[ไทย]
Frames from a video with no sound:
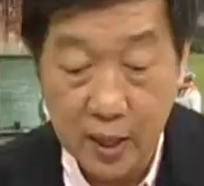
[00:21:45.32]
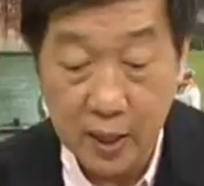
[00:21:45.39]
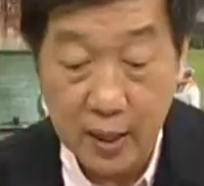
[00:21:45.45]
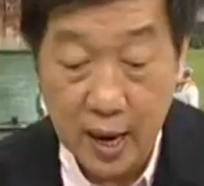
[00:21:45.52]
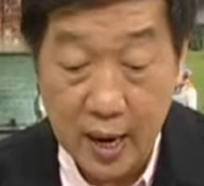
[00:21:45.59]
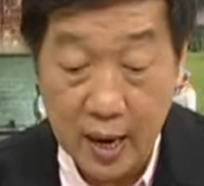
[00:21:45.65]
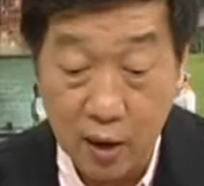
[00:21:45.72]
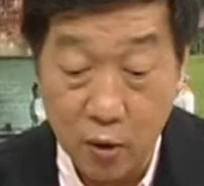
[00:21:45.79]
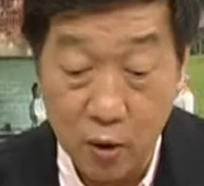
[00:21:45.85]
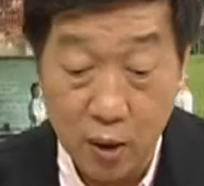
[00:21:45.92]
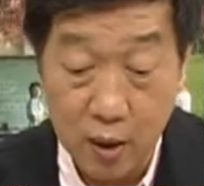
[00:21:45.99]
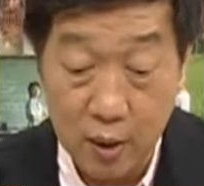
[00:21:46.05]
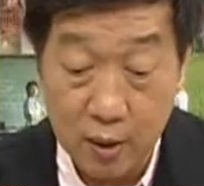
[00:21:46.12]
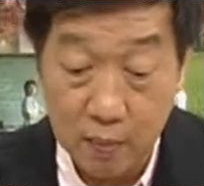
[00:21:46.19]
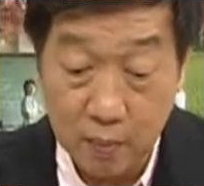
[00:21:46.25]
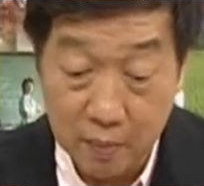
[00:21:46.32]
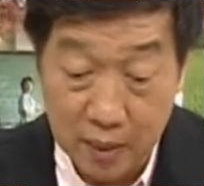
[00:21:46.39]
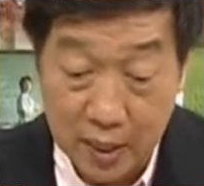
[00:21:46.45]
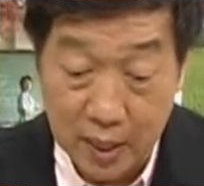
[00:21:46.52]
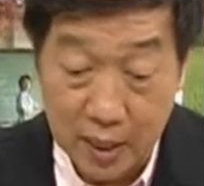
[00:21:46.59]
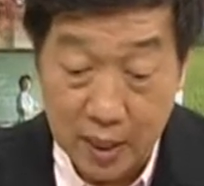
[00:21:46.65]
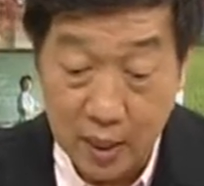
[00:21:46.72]
ว่าประเทศไทยเราก็
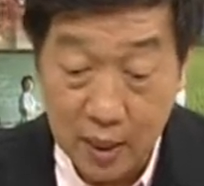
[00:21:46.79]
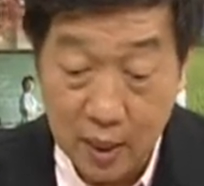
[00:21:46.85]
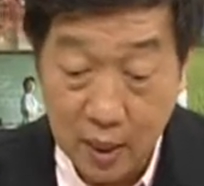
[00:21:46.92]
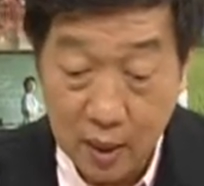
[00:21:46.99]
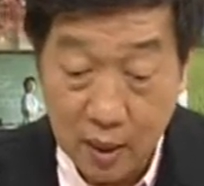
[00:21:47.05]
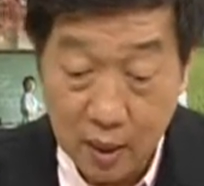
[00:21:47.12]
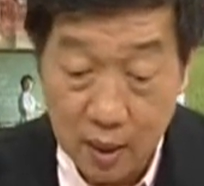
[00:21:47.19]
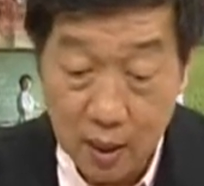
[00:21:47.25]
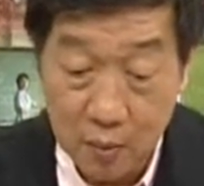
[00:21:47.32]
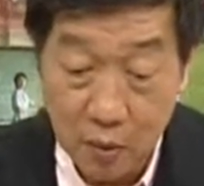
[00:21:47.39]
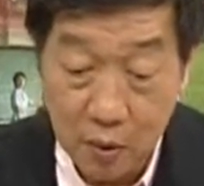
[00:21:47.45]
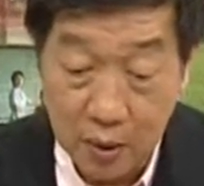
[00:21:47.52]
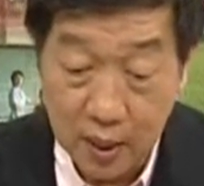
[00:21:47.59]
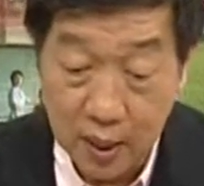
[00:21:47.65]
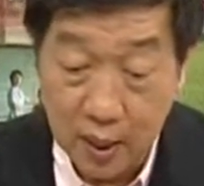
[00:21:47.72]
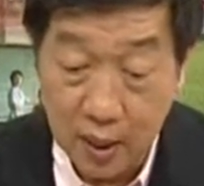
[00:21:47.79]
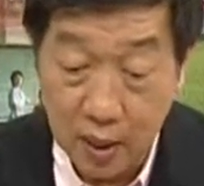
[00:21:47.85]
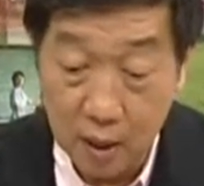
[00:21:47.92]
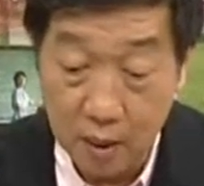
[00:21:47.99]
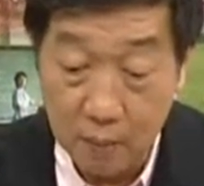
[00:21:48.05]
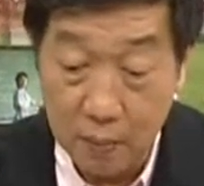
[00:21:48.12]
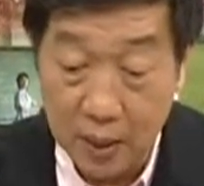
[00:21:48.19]
มีเรื่องพวกนี้
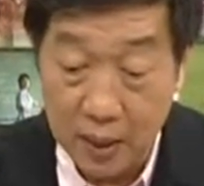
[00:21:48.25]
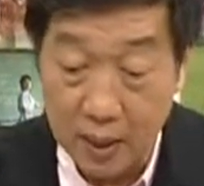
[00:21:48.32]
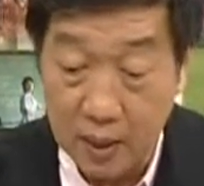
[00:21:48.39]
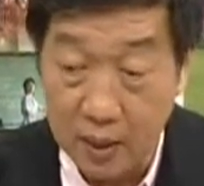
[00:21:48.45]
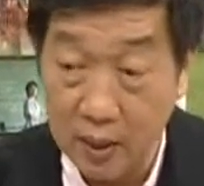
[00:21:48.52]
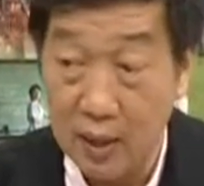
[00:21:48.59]
แล้วก็เป็น